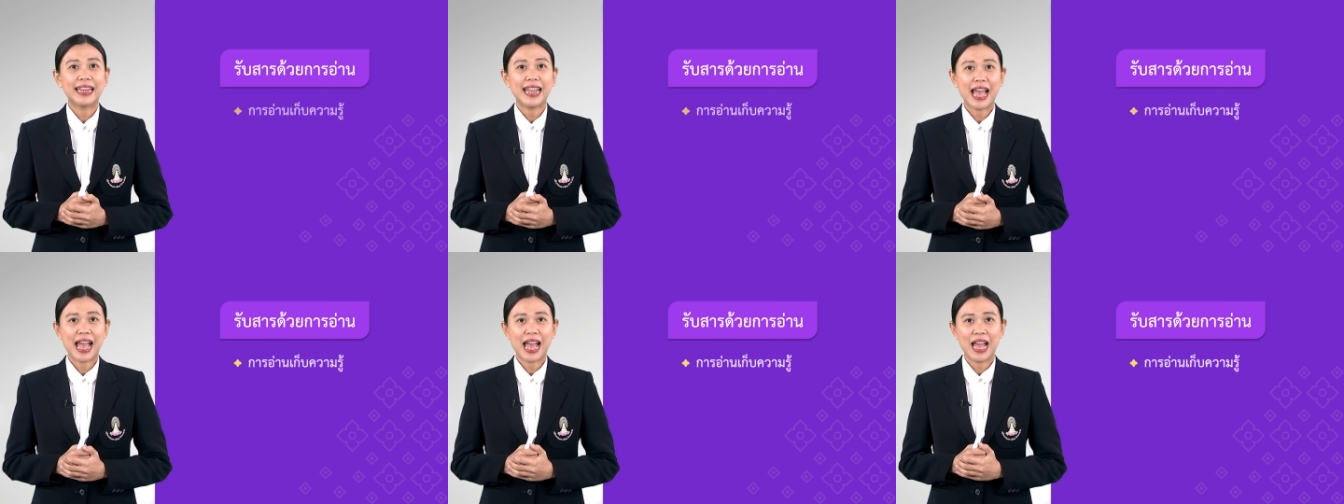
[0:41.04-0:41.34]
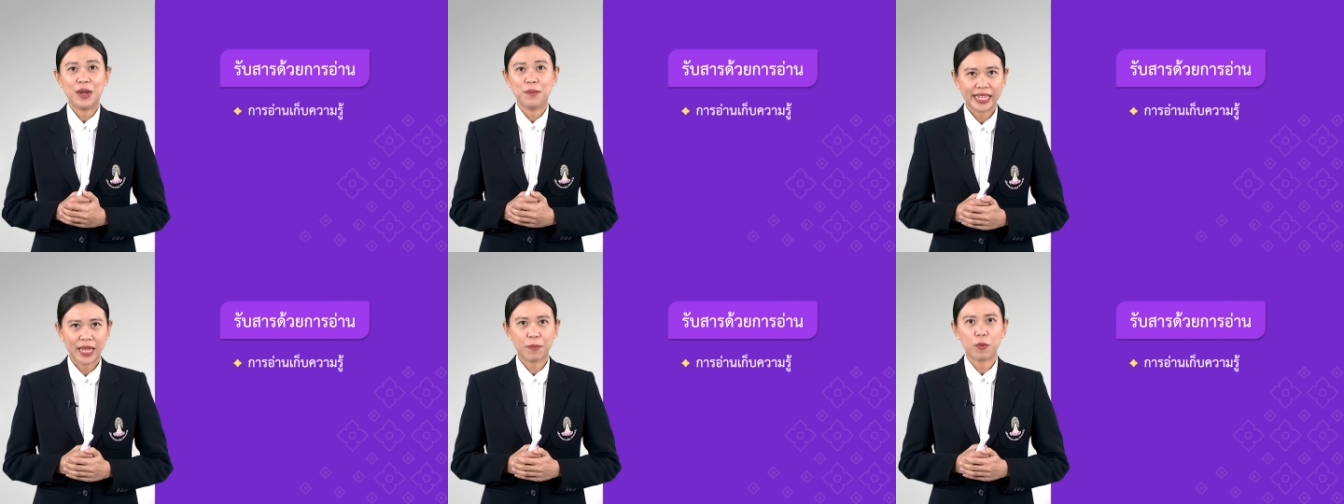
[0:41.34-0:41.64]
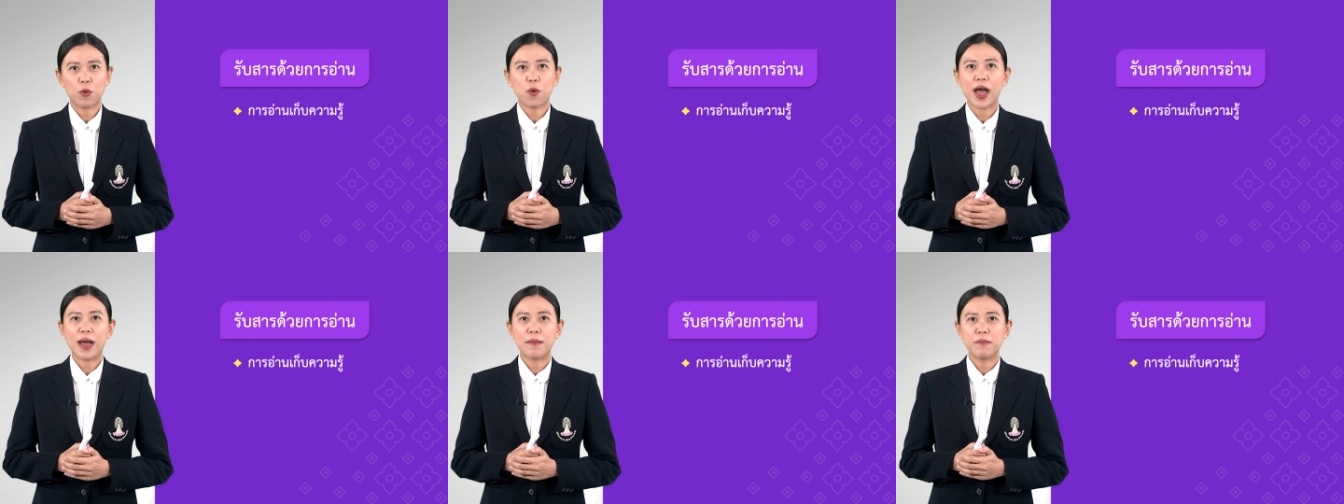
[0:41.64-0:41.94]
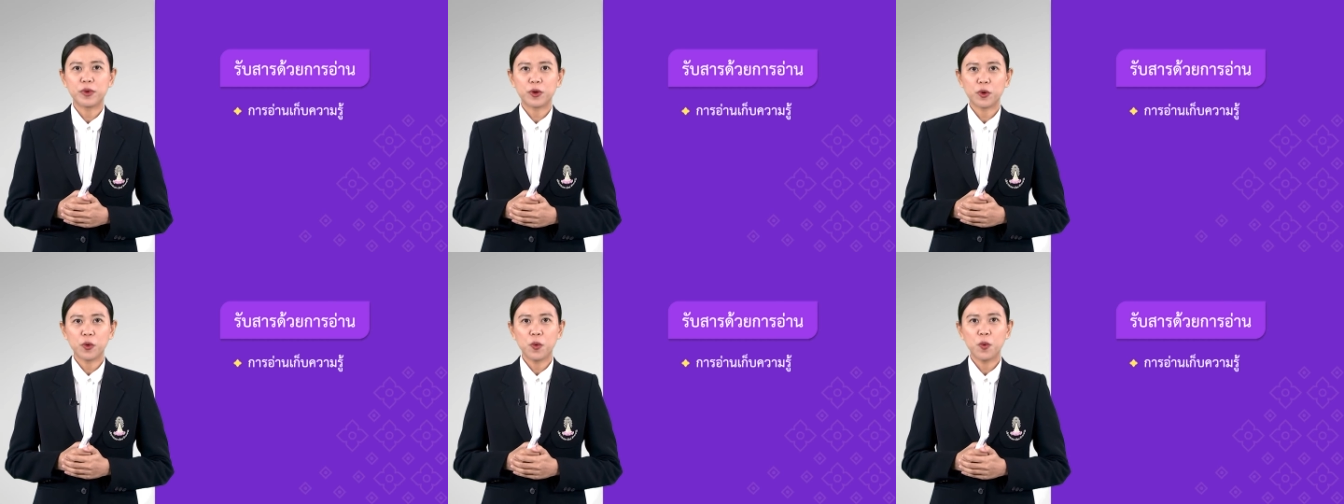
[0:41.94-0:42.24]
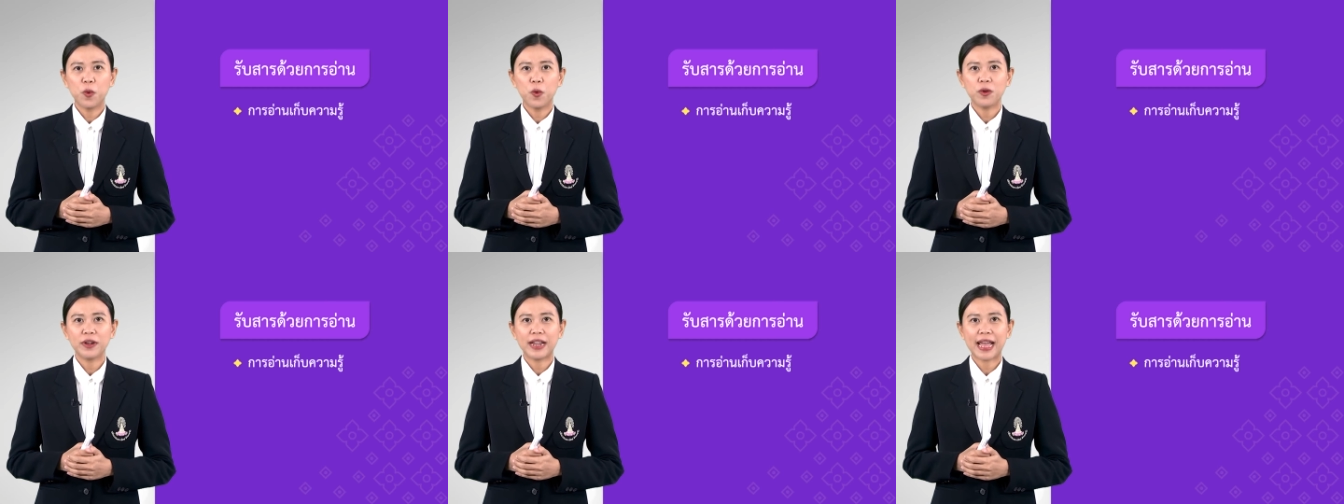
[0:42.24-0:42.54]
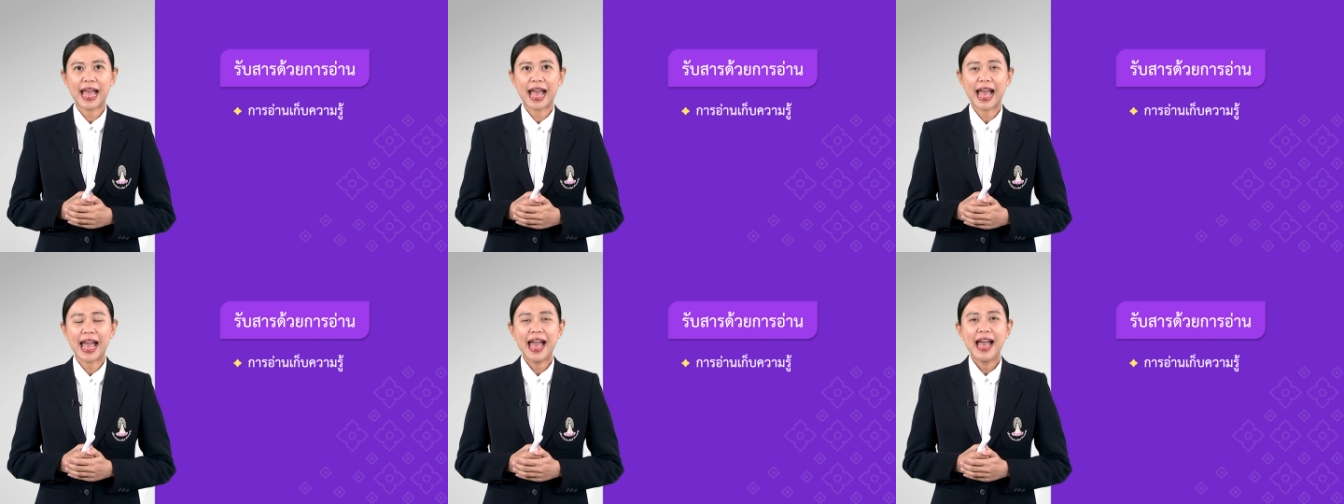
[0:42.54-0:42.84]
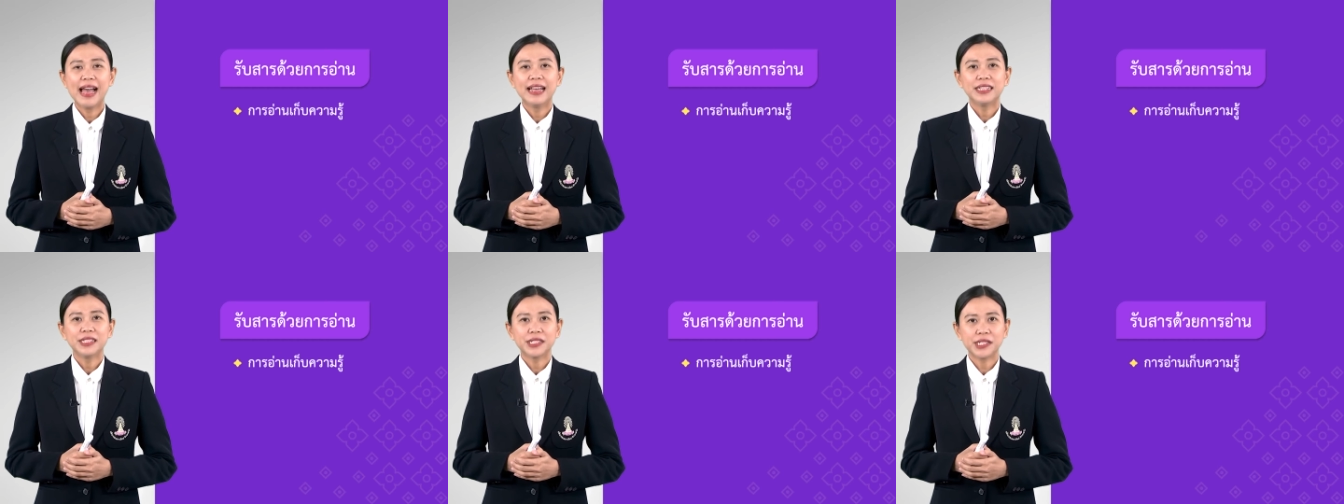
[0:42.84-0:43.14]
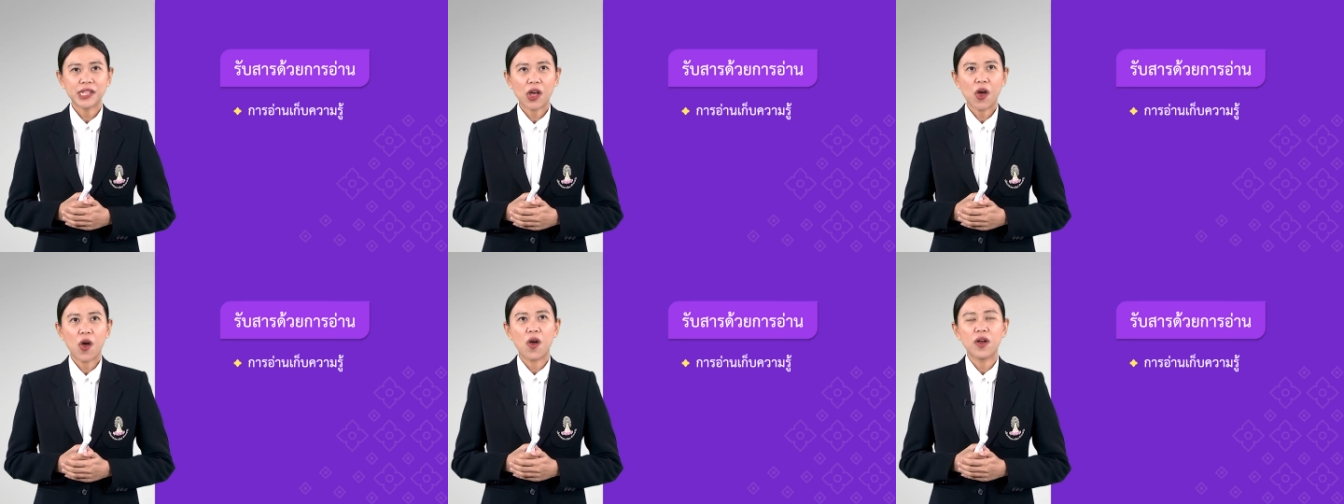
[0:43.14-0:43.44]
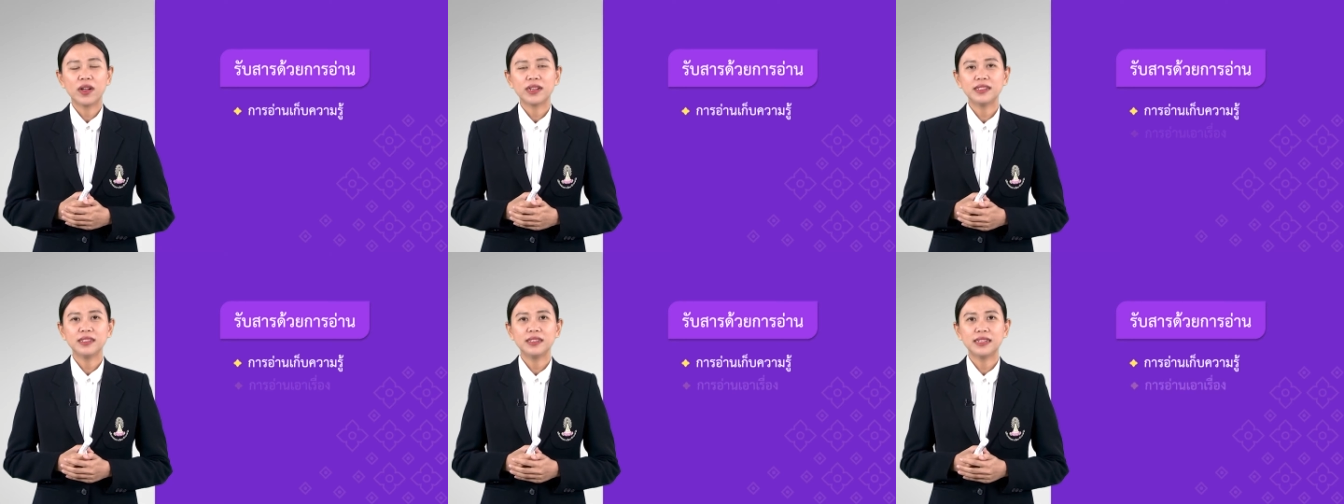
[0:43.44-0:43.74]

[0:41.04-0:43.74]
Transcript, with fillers: รอ่านเก็บความรู้นะคะ 2.